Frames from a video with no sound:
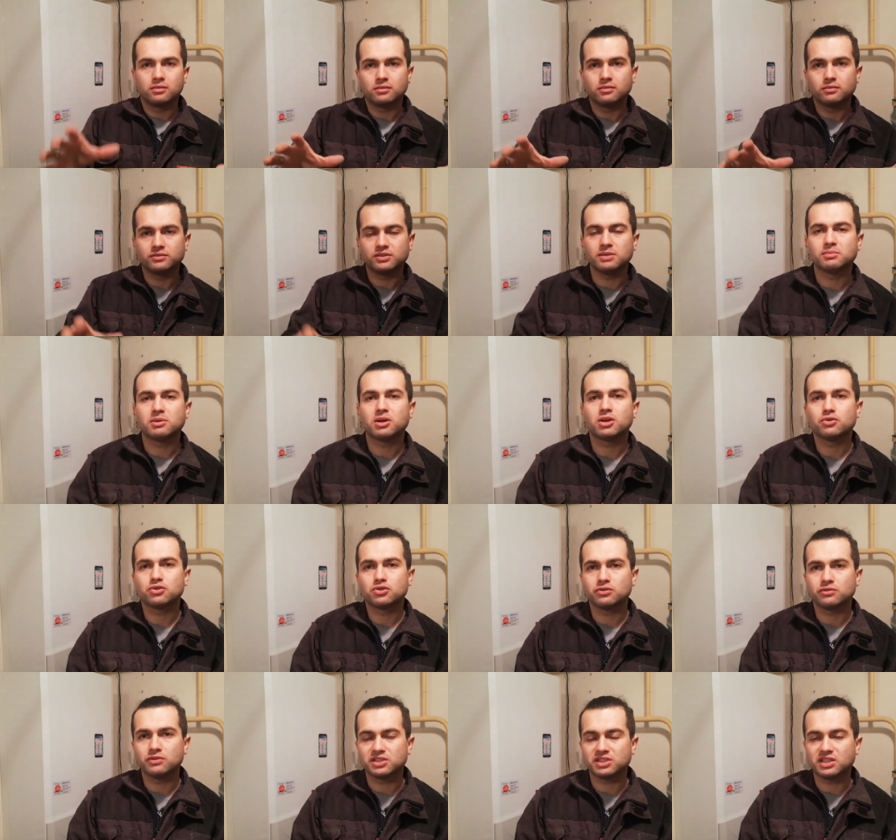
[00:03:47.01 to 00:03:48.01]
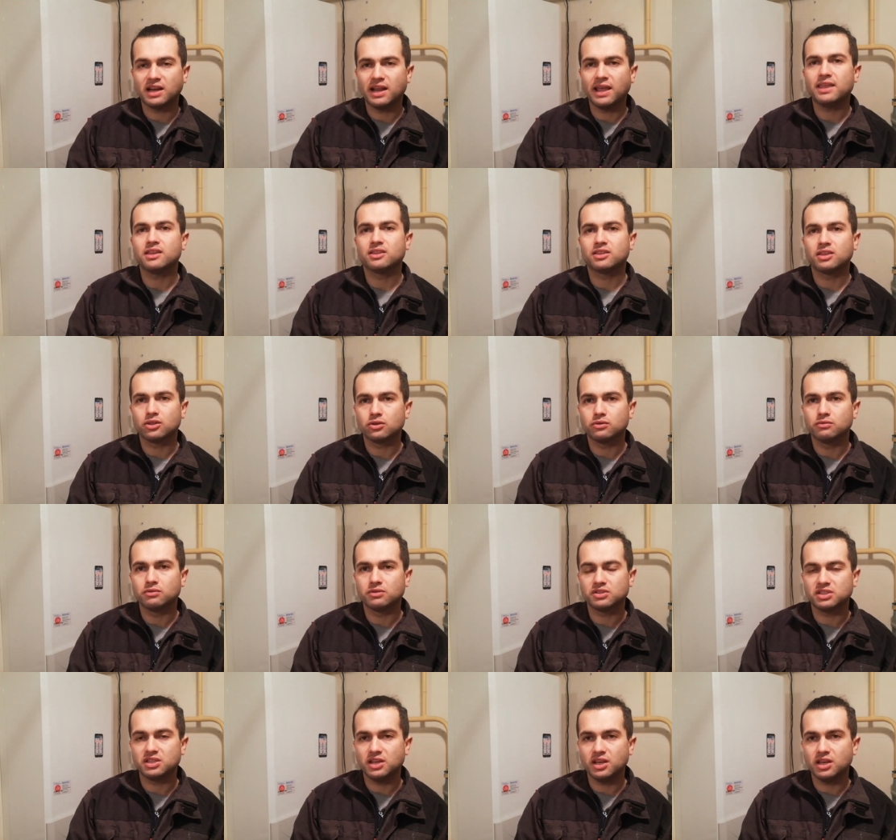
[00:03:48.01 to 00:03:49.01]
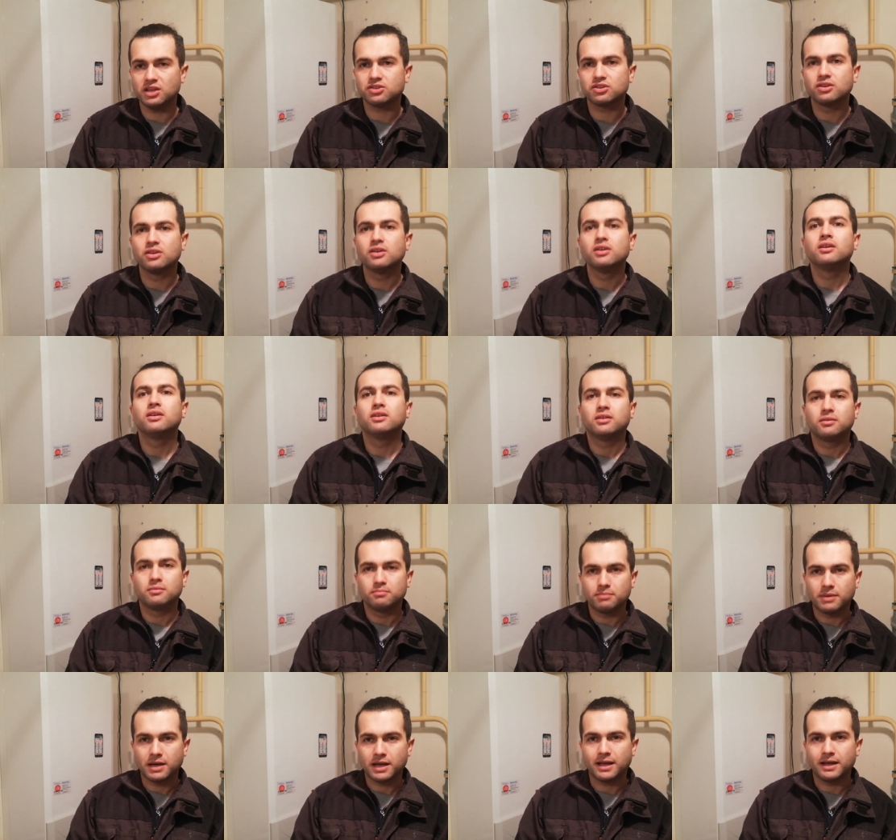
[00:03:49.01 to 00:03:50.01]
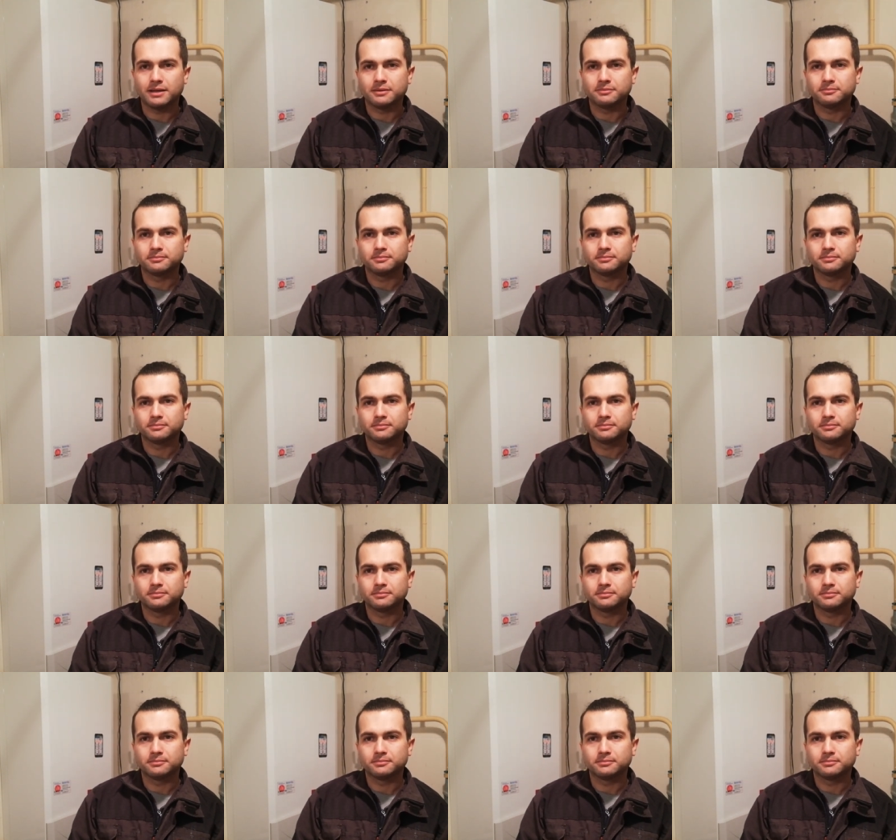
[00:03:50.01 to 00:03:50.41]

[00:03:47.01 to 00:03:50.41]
Всем хорошего настроения, до новых встреч. Пока.